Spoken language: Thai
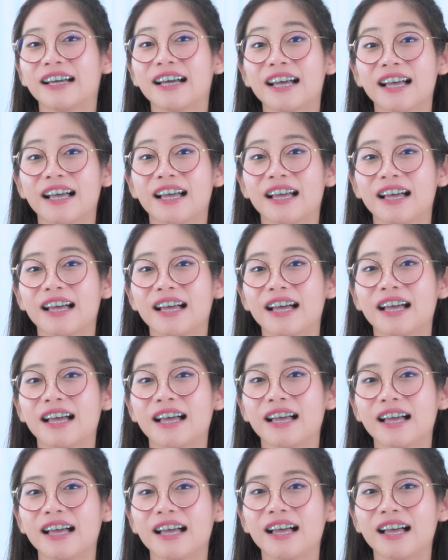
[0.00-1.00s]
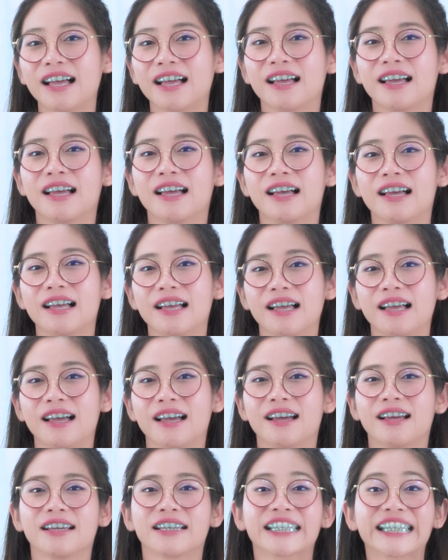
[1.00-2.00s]
เออเออเออเออ
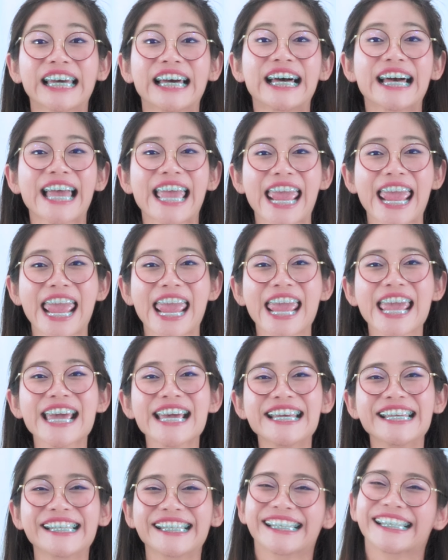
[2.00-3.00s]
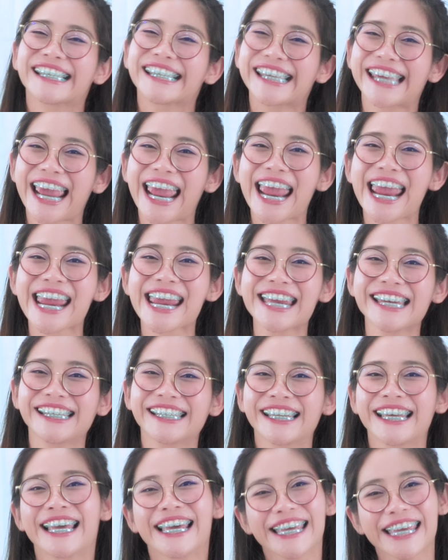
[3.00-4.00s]
เกอเออื่น gain
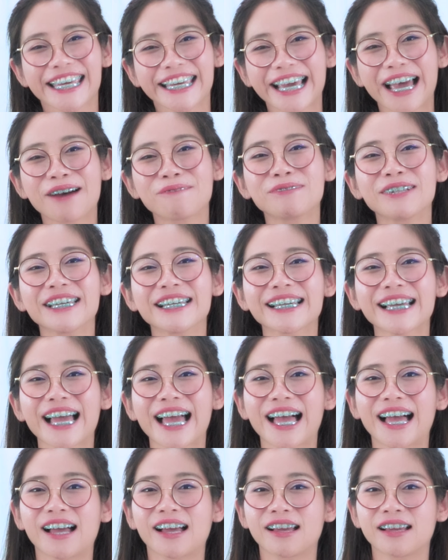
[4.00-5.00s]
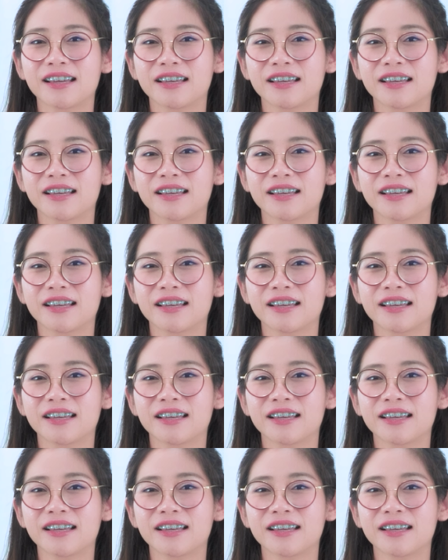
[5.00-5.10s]
อีกคำหนึ่งค่ะ